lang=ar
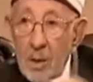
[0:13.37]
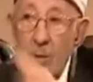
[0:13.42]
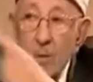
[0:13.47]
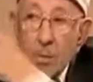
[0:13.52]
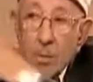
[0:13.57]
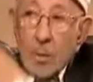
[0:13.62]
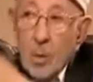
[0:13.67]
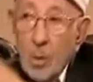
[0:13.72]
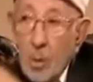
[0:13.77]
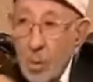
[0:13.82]

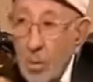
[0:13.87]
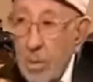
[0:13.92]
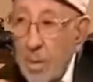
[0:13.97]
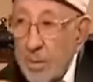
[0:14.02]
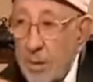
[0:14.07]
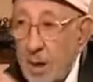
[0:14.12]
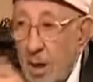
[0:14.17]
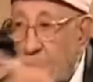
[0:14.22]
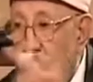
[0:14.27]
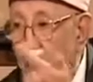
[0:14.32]
يصبح
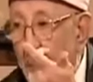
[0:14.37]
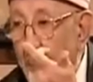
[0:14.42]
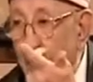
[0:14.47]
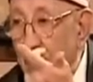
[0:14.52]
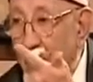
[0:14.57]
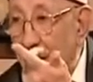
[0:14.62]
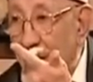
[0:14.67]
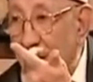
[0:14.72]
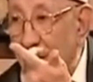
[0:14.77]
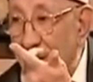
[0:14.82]
حكم من أحكام
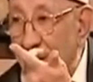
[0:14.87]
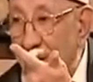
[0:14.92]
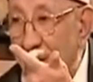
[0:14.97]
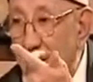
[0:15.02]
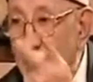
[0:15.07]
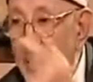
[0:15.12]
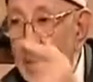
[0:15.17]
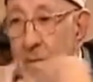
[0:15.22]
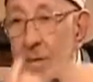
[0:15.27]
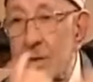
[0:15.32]
الله
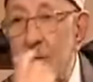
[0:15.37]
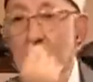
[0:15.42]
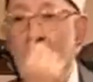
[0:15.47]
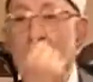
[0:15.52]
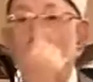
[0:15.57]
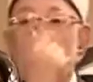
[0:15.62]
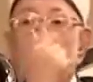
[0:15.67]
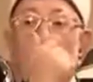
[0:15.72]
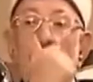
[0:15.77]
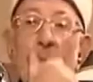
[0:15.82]

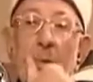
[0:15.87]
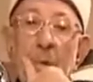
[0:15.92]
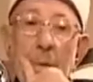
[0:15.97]
نعم